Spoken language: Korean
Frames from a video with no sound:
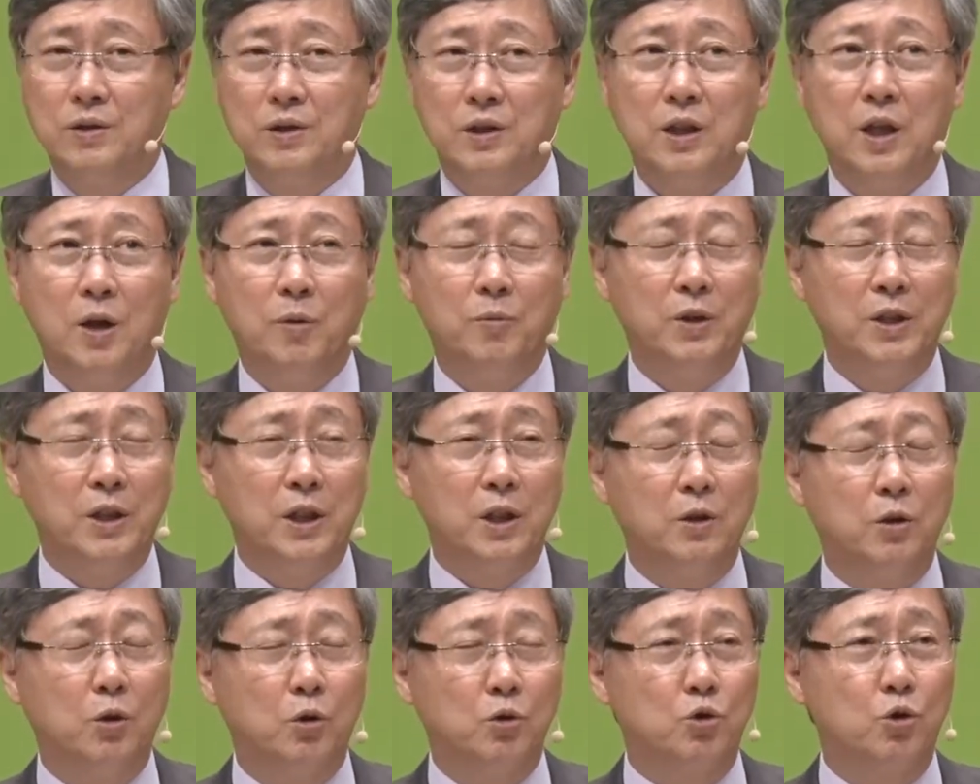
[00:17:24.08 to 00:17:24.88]
지난번
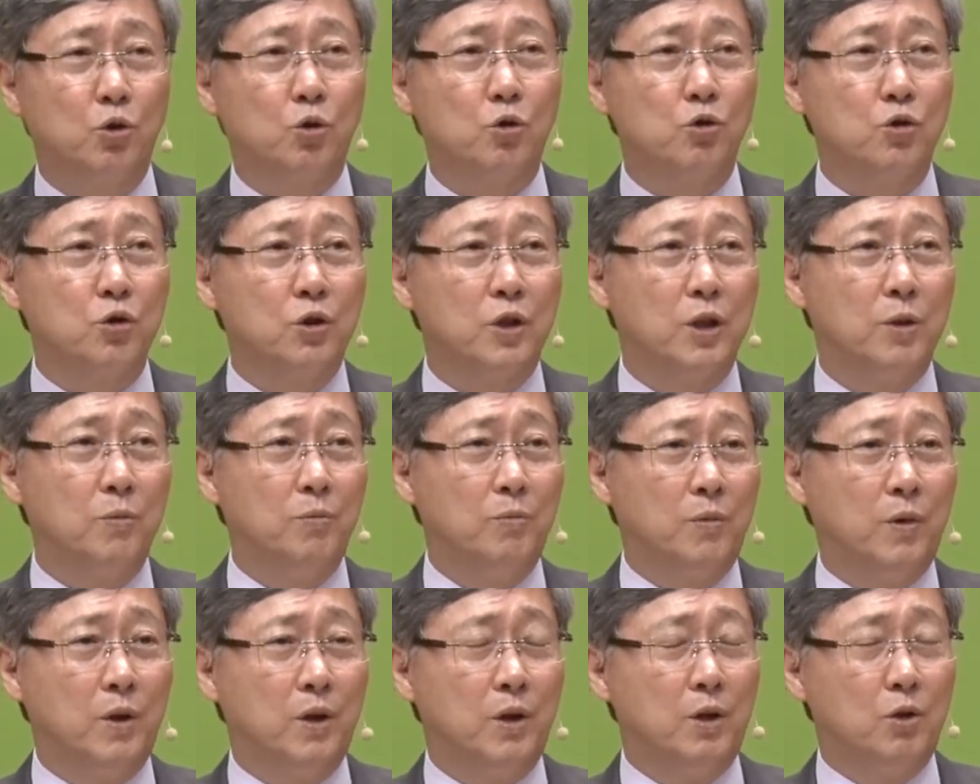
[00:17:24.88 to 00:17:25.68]
이덕주
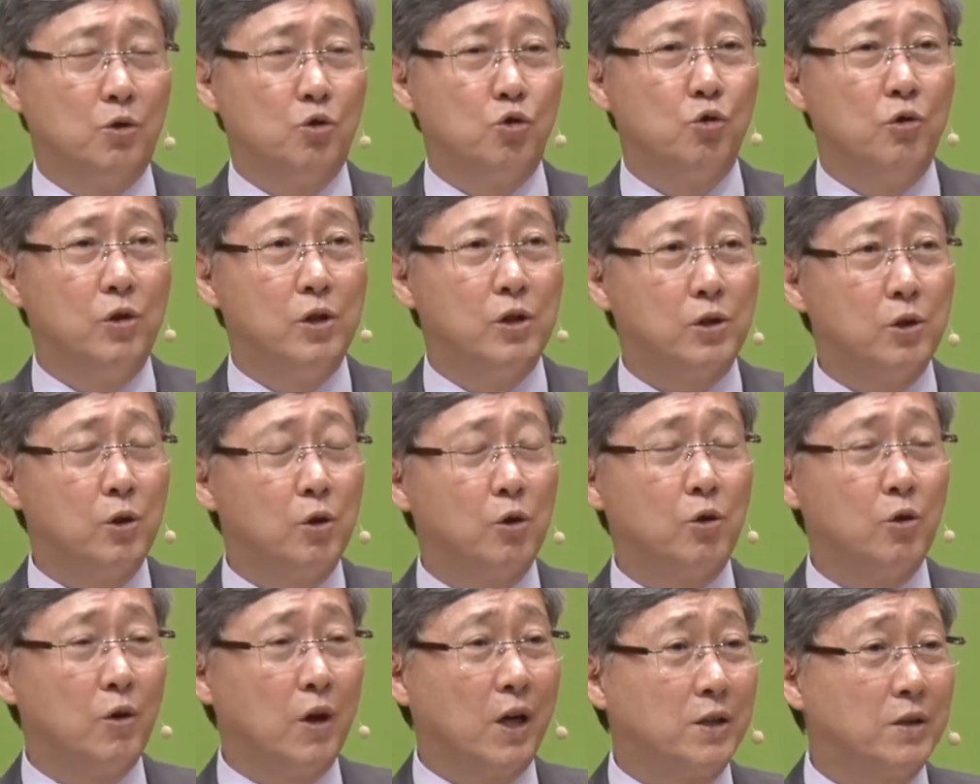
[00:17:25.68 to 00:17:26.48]
교수님 주일
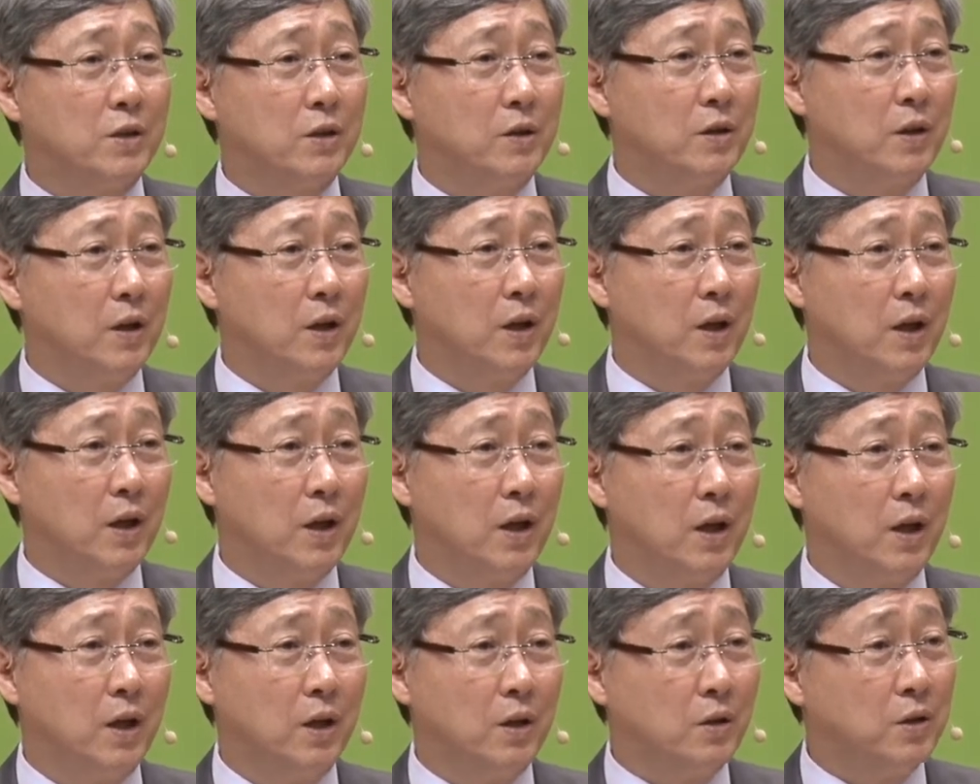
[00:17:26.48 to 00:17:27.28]
설교하실
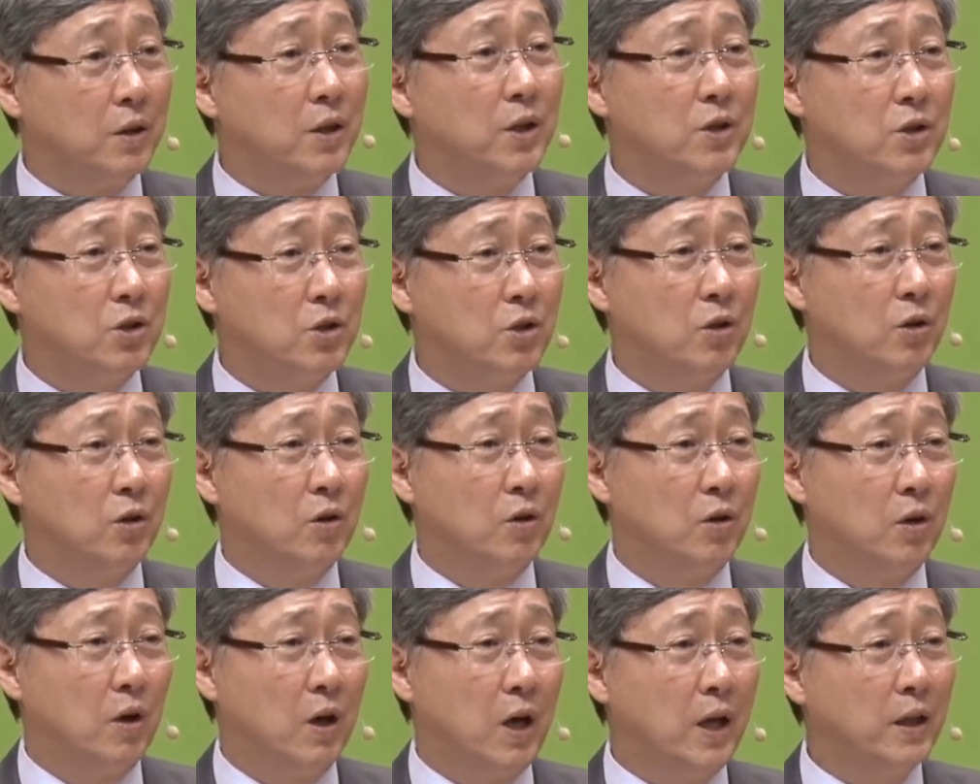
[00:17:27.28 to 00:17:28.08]
때
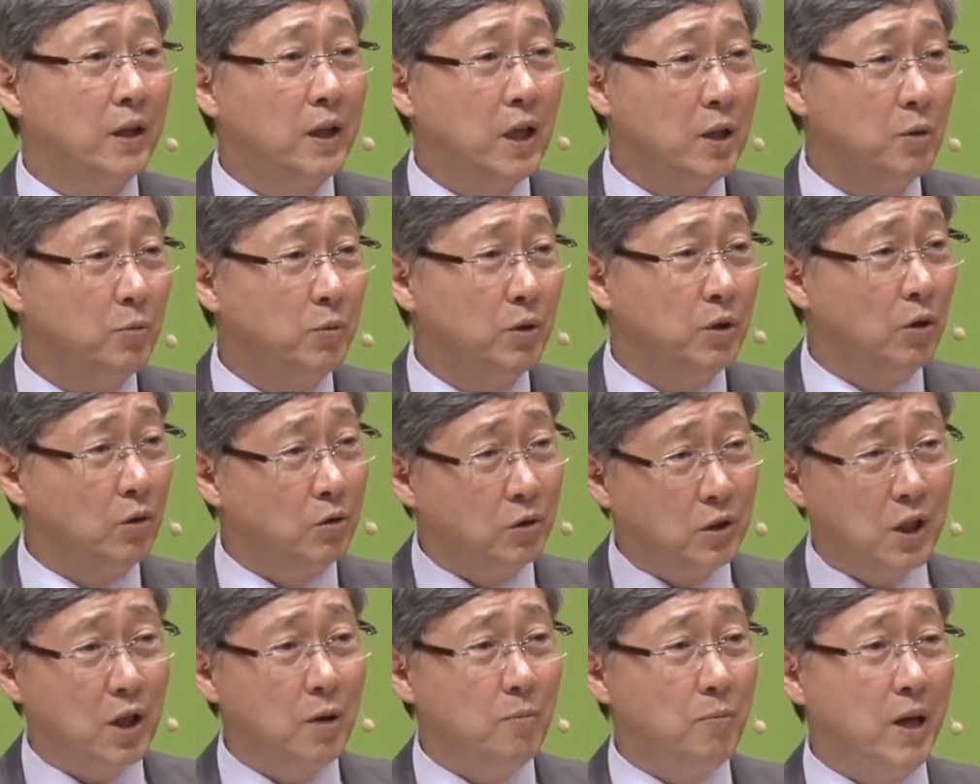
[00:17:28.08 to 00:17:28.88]
그랬죠. 하나님은
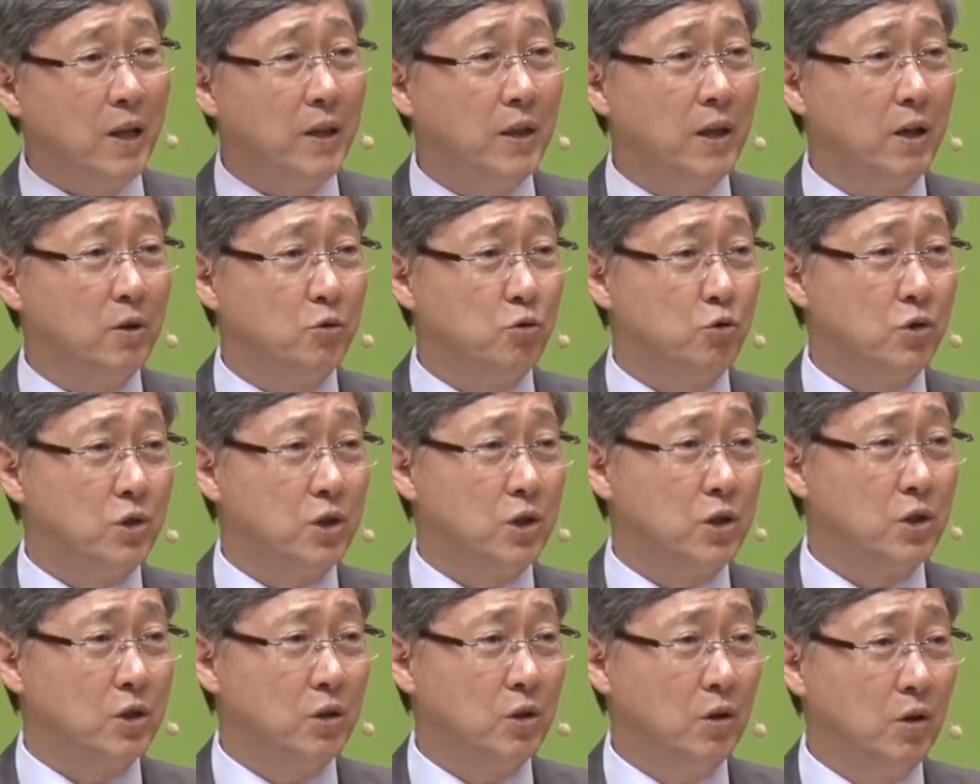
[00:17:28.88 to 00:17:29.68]
어떻게 만나
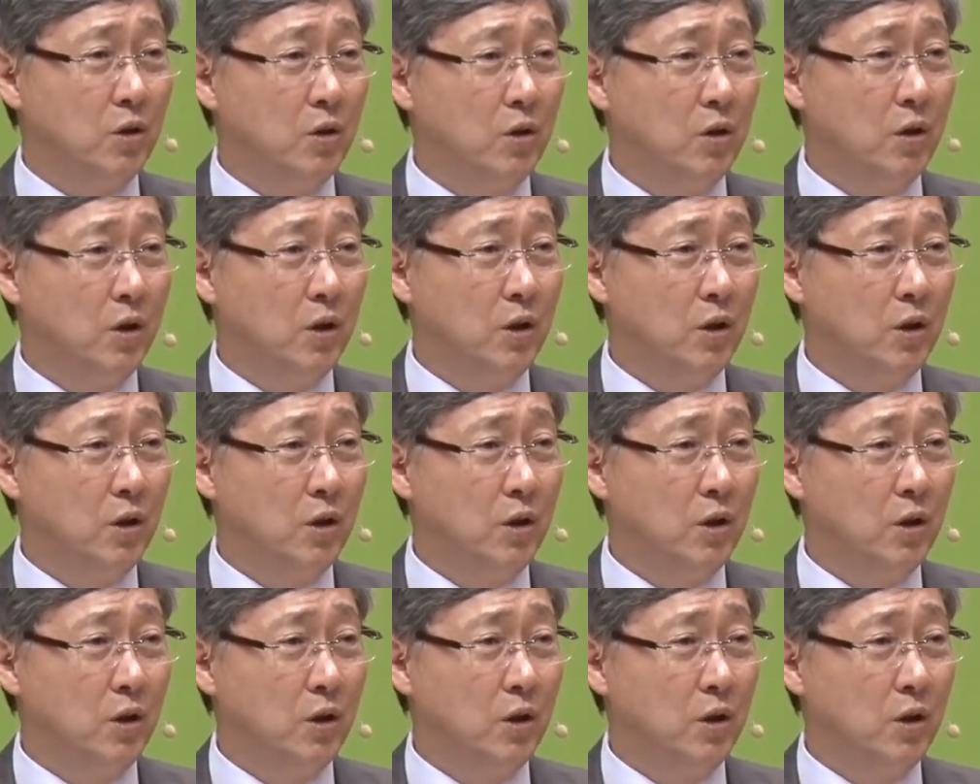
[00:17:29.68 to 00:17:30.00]
주시죠?